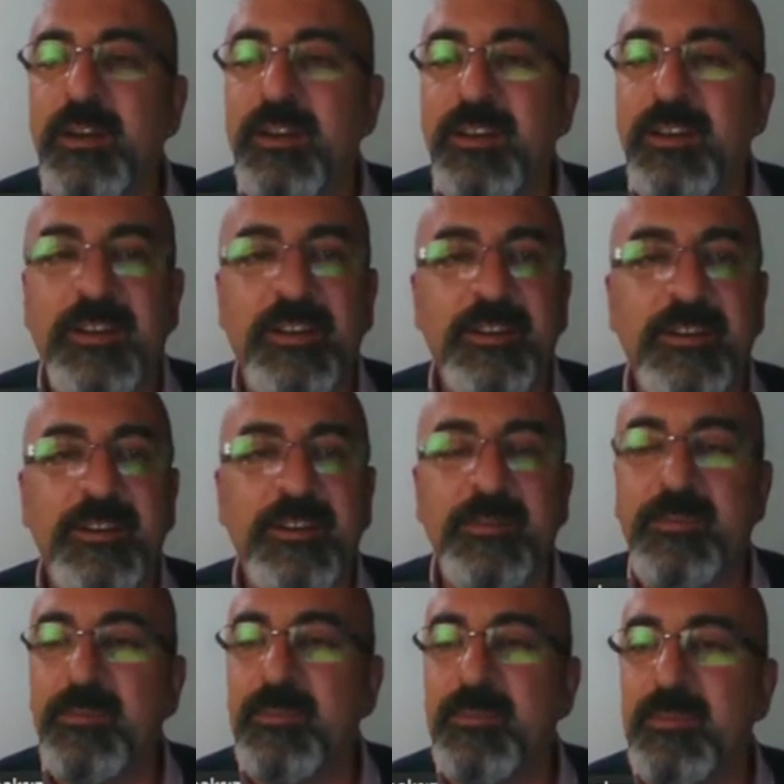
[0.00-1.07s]
E,
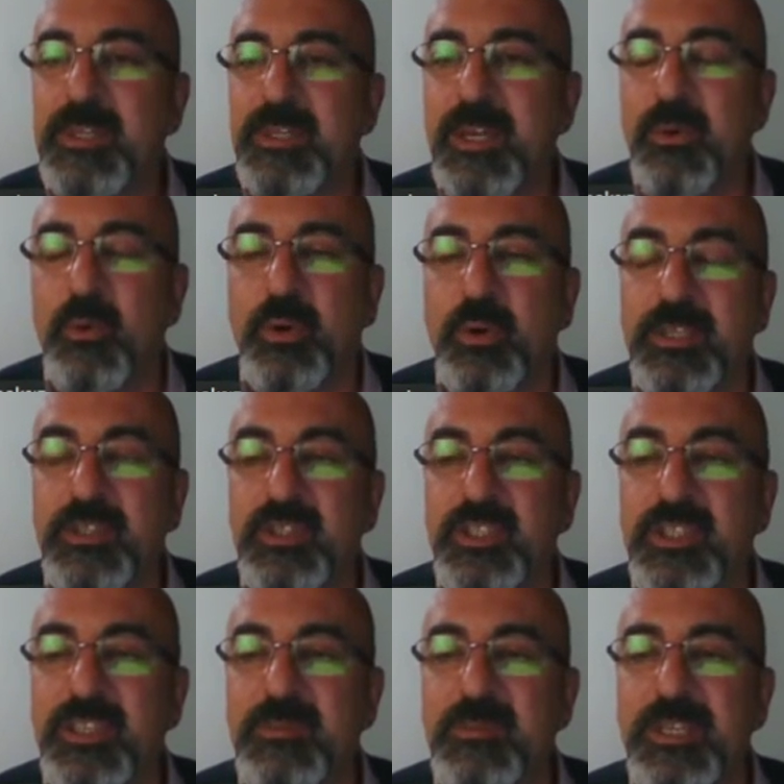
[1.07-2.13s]
mesela orada
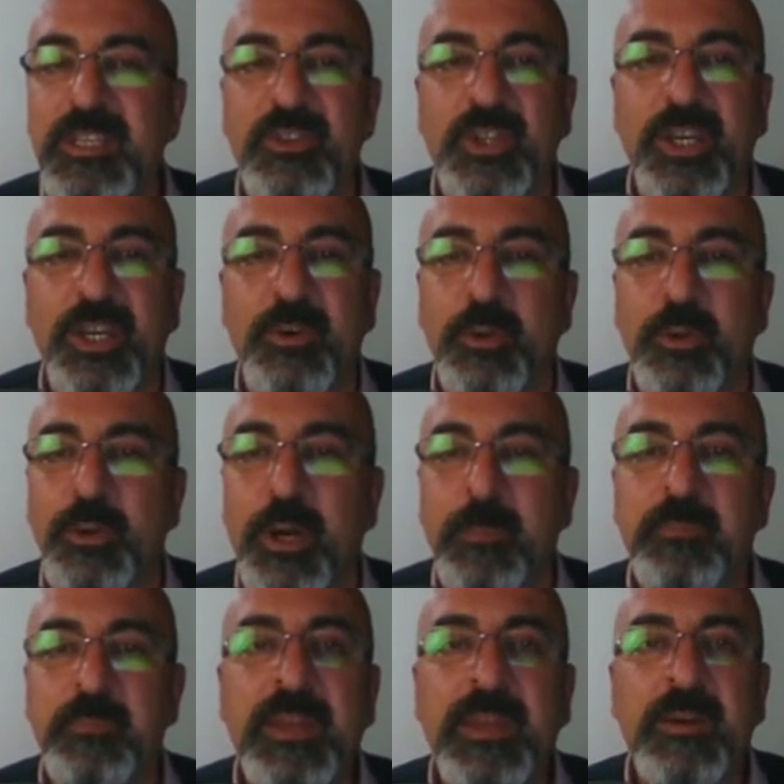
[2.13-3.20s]
ciddi bir şey
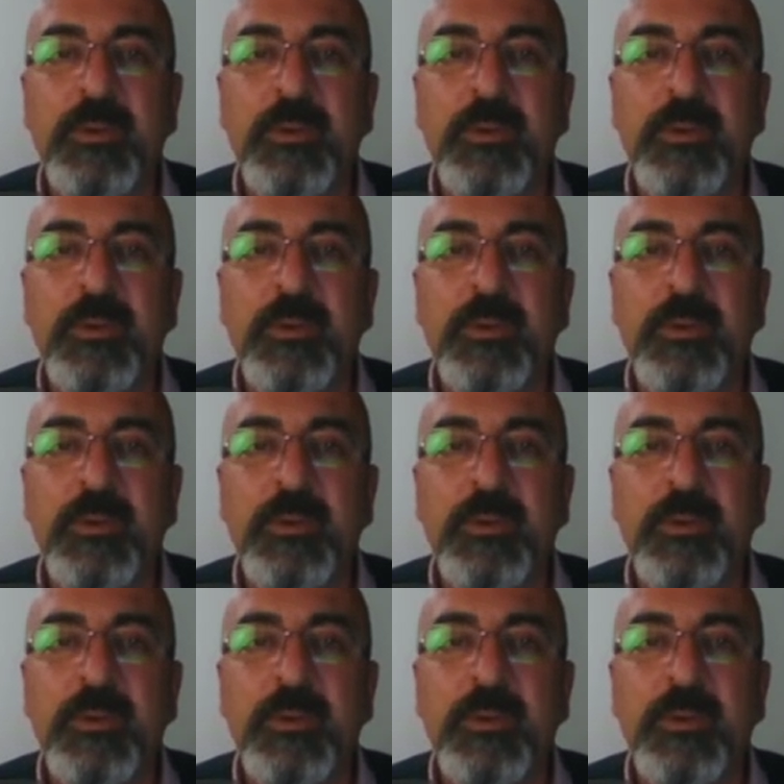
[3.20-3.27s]
oluyor.